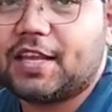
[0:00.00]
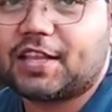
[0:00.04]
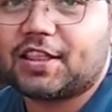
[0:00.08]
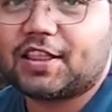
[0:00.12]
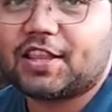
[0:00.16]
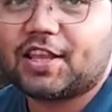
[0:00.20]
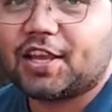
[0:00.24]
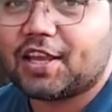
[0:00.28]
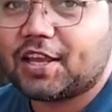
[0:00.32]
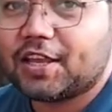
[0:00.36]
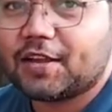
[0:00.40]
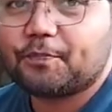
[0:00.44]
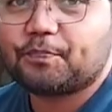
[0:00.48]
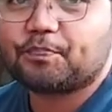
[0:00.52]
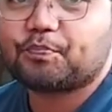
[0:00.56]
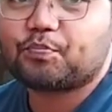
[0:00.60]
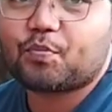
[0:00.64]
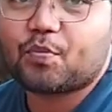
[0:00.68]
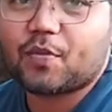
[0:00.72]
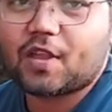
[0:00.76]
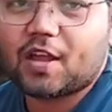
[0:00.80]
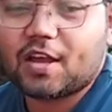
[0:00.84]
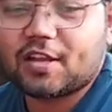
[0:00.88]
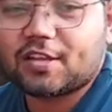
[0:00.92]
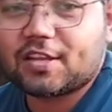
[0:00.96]
देखते हैं
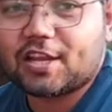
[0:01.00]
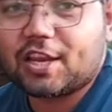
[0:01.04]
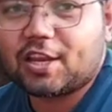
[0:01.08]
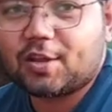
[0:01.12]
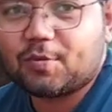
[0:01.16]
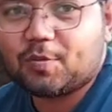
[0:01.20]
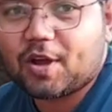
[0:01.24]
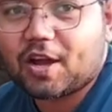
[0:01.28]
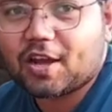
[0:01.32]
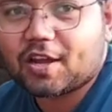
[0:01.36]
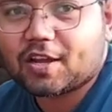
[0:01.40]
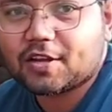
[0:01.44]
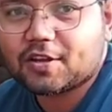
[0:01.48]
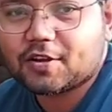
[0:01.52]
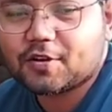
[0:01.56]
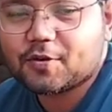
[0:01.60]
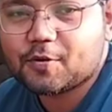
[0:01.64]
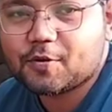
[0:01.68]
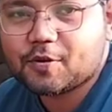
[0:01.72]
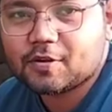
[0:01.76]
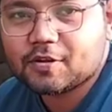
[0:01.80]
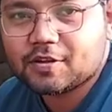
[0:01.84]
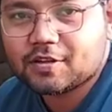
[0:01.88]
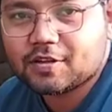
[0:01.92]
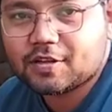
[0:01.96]
हजारीबाग
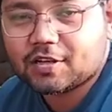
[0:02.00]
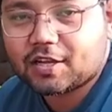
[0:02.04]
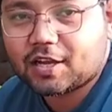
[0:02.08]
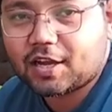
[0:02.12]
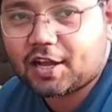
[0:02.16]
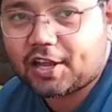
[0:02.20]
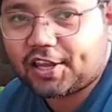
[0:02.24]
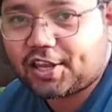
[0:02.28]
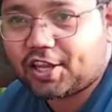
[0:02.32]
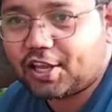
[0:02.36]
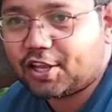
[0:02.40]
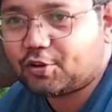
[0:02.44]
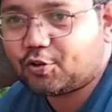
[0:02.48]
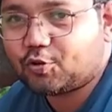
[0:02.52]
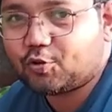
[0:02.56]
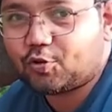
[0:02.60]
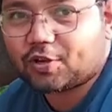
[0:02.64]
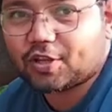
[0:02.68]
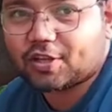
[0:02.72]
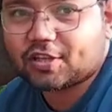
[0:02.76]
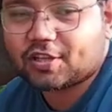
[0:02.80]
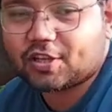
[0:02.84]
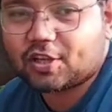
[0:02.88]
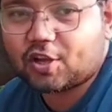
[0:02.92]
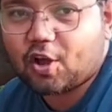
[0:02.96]
का ये
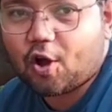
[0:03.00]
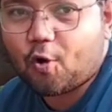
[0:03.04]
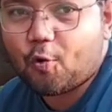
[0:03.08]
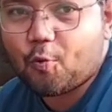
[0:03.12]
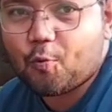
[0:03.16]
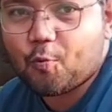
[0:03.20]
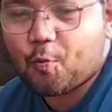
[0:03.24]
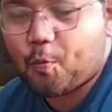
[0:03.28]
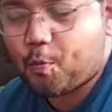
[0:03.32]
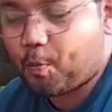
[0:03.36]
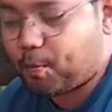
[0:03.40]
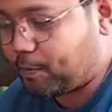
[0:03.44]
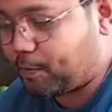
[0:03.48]
छोटा सा गांव